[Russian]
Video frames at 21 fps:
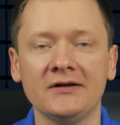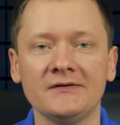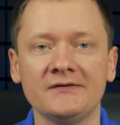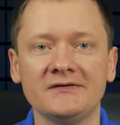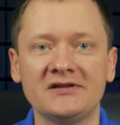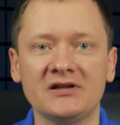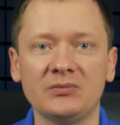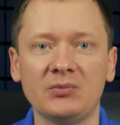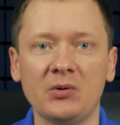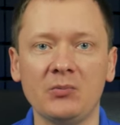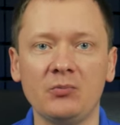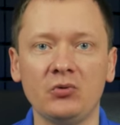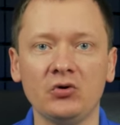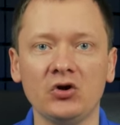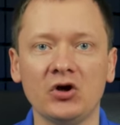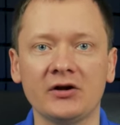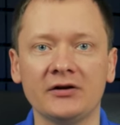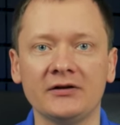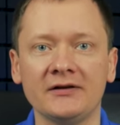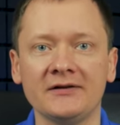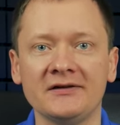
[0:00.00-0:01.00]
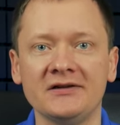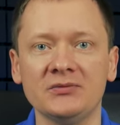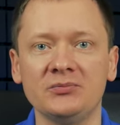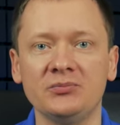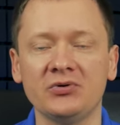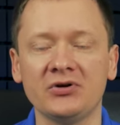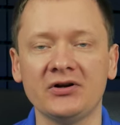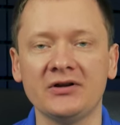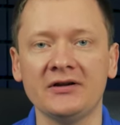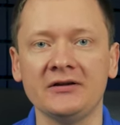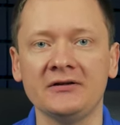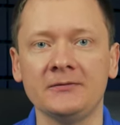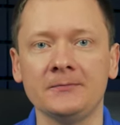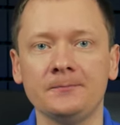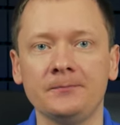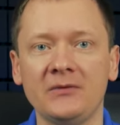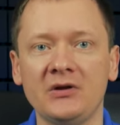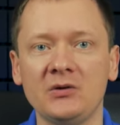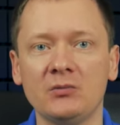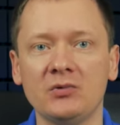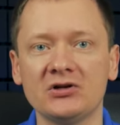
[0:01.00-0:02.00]
все популярные типы RAID
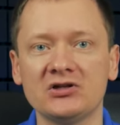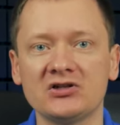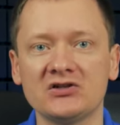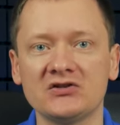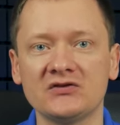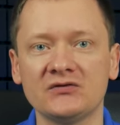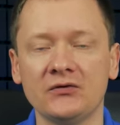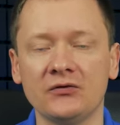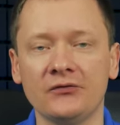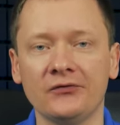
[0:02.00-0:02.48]
и большинство